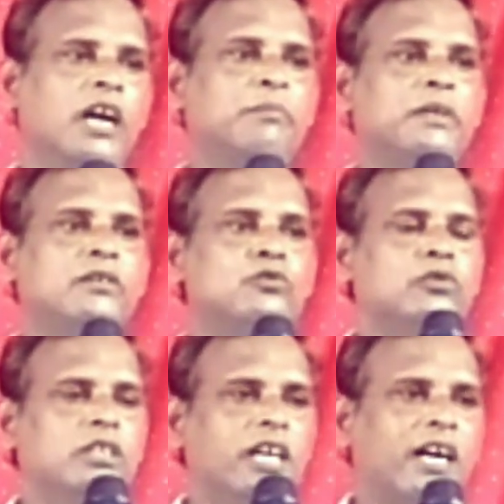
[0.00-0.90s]
அப்போ
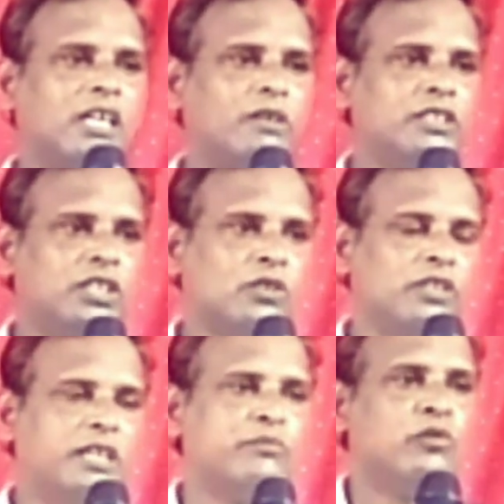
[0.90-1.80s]

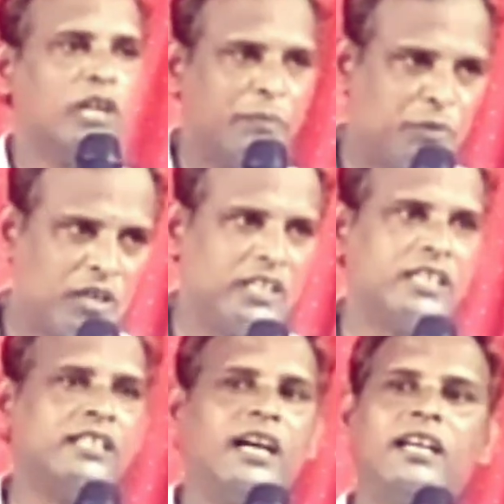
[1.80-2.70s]
உண்டாக்குவதற்குரிய மூலப்பொருள்
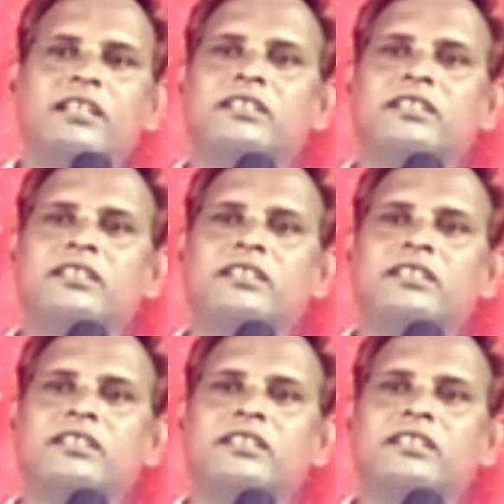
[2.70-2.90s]
இருக்குதா